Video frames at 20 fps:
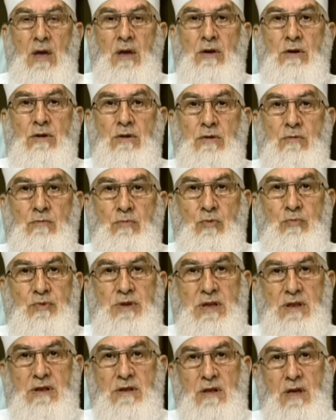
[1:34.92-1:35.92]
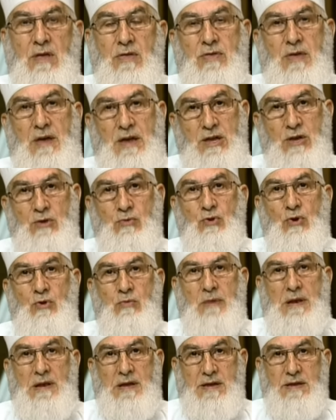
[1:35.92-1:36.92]
آه، ممكن نضحيو يوم
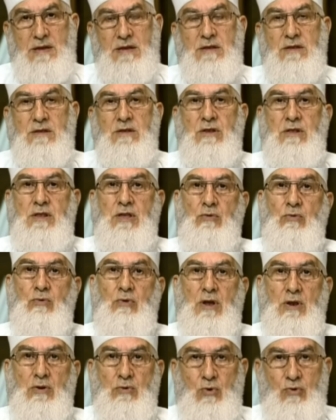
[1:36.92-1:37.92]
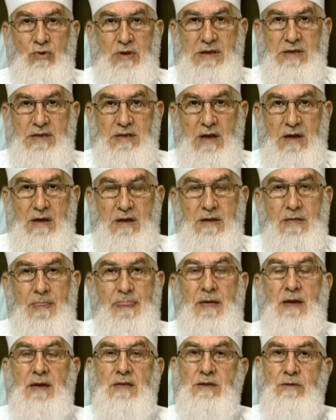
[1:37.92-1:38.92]
العيد نديروا الأضحية
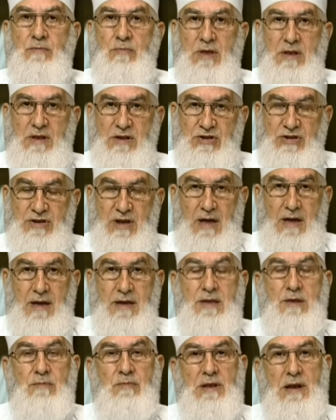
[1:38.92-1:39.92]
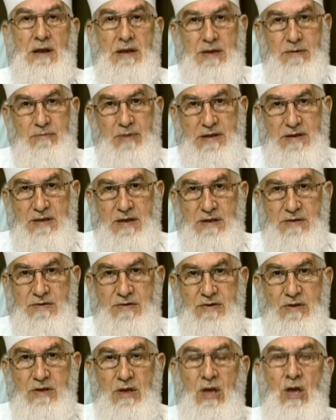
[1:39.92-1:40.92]
هذه من الشعائر من العبادات
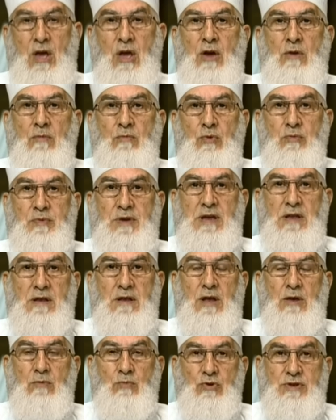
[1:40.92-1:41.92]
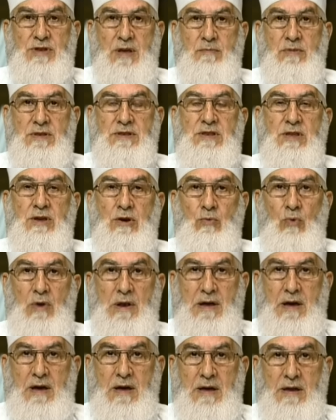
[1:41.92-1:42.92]
ممكن المتمتع
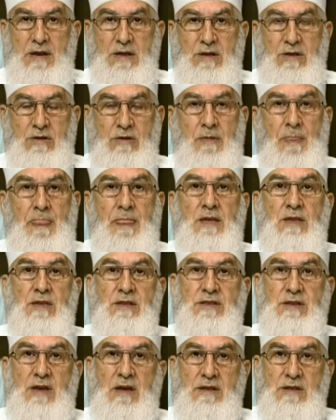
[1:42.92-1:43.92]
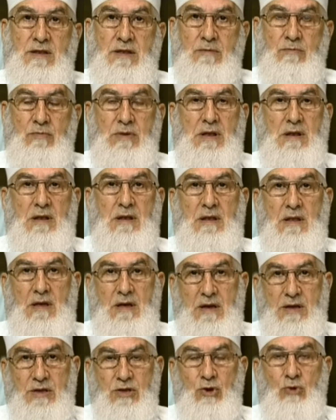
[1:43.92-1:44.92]
والقارن يتقدم إلى
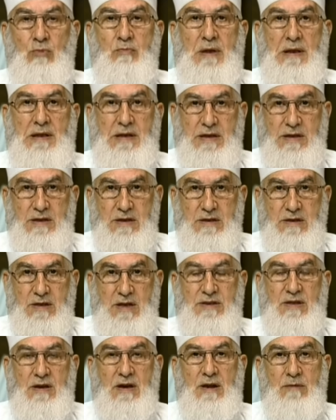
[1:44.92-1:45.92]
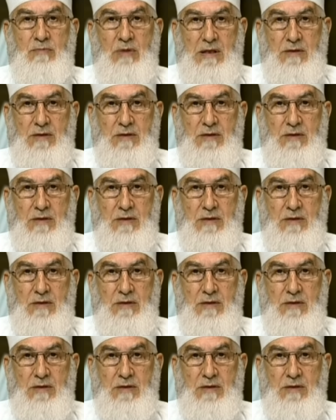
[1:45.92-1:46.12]
الله يوم العيد يتقرب